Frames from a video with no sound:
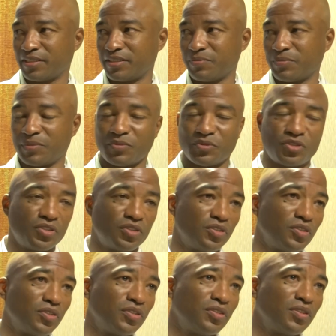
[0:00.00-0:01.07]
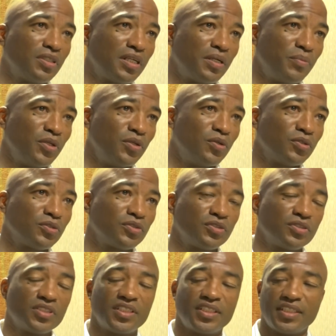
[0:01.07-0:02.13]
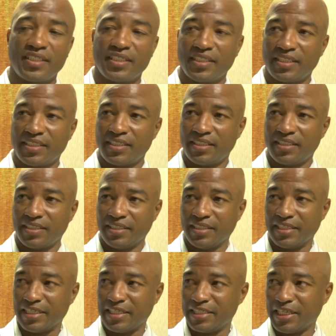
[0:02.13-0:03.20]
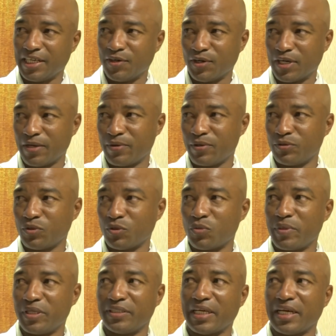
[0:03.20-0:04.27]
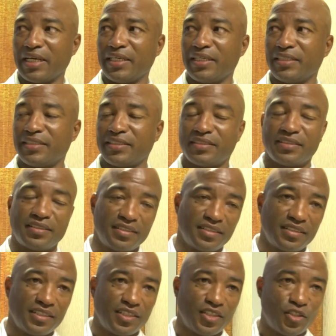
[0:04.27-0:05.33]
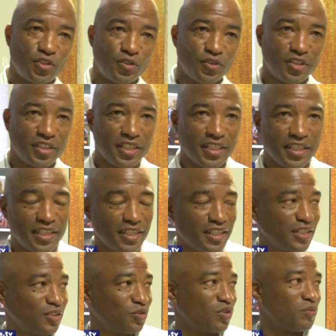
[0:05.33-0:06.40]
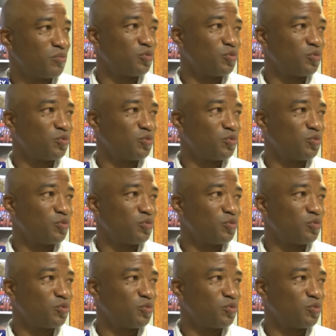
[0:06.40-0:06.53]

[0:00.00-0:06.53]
siempre hemos sido amigos. Y nada, y ahora ver un documental donde todo el